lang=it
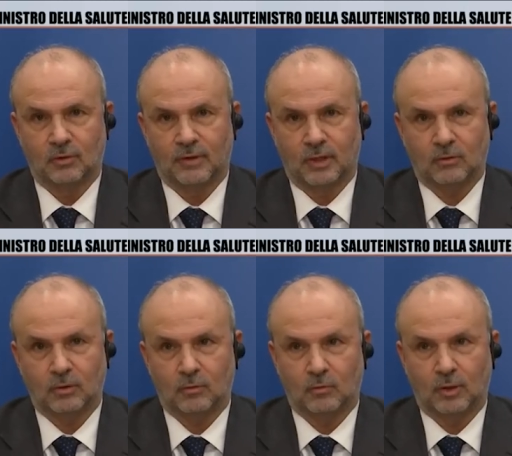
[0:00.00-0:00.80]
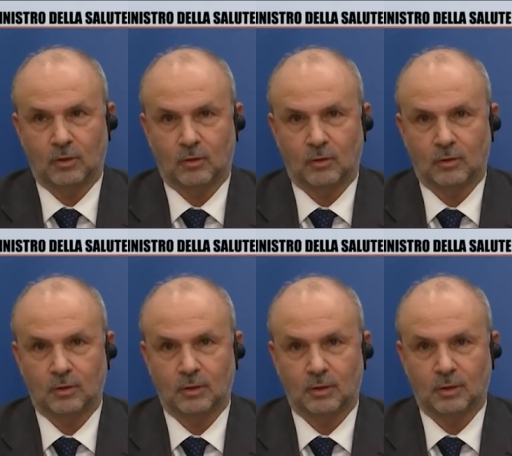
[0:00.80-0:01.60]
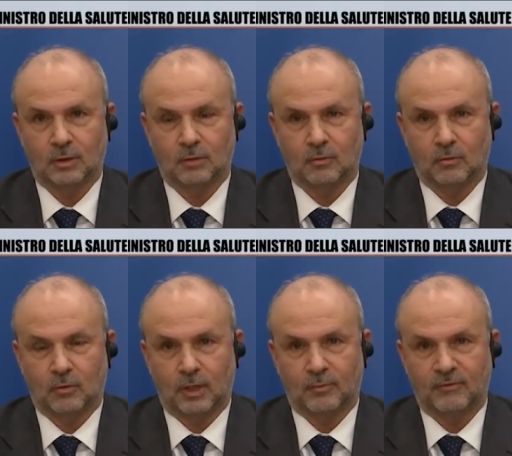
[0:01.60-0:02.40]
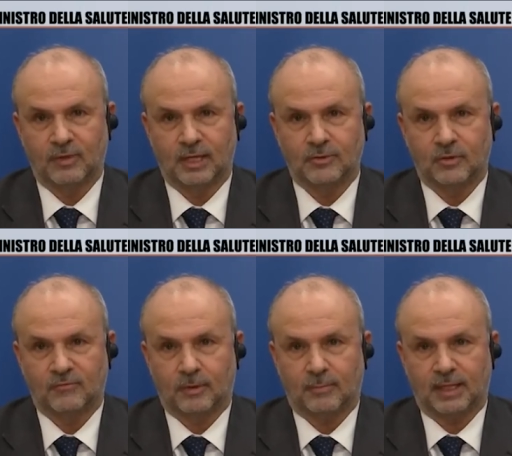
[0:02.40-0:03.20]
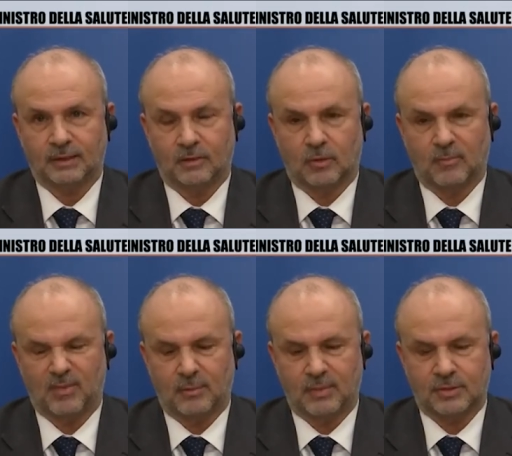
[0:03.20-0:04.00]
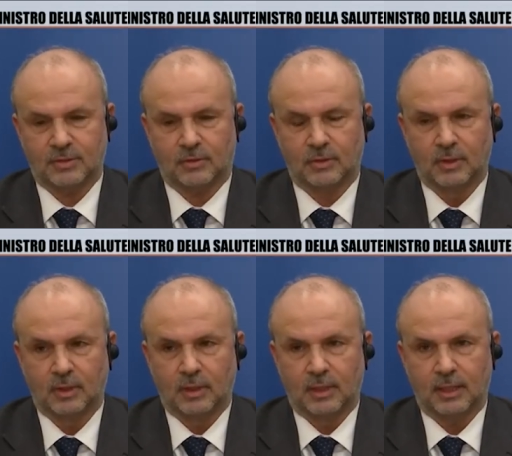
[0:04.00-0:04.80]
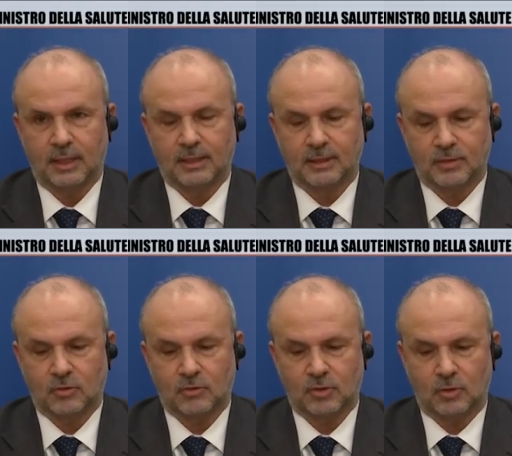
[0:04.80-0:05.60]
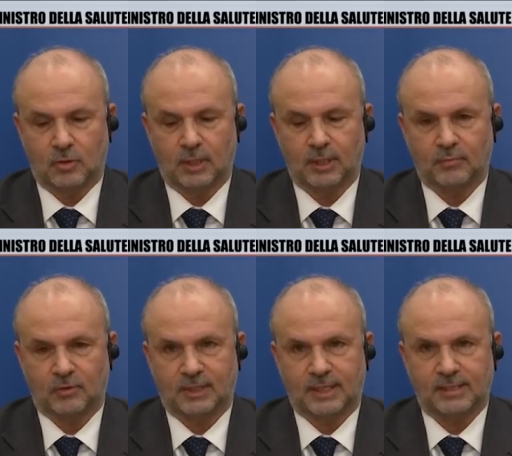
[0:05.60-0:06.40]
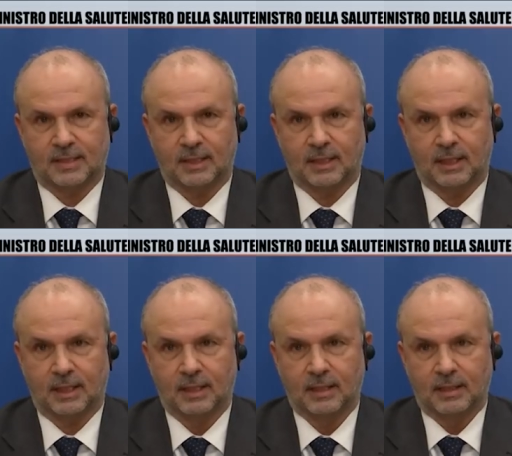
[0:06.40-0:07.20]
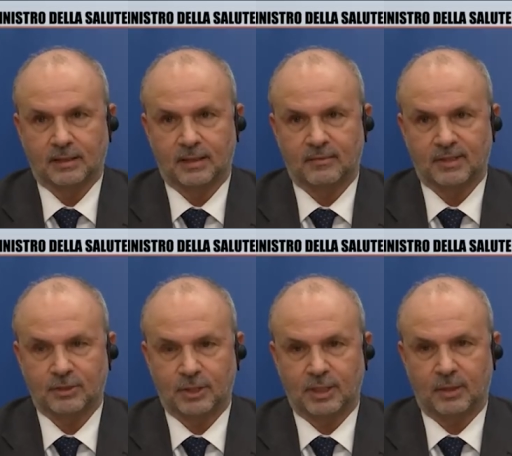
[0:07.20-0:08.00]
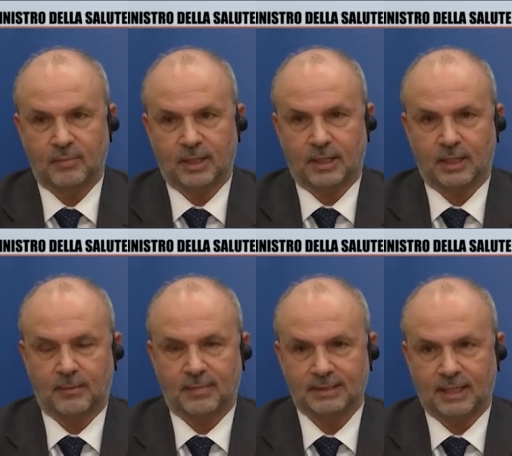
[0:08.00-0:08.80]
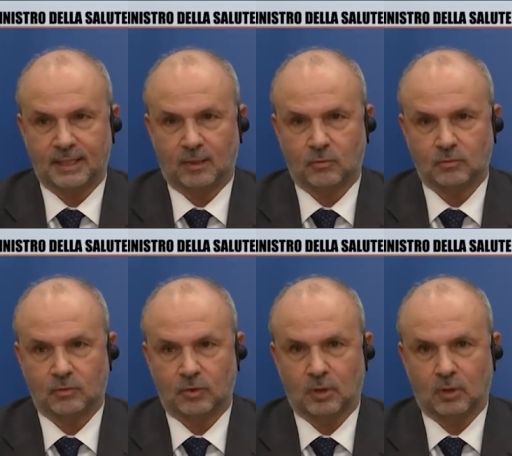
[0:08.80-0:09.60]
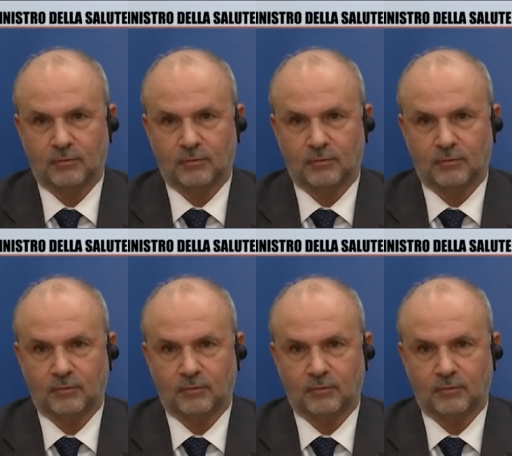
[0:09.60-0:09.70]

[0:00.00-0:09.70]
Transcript: il governo di cui ho l'onore e il privilegio di far parte non ha mai messo eh, in discussione l'importanza della, dei vaccini per la battaglia contro il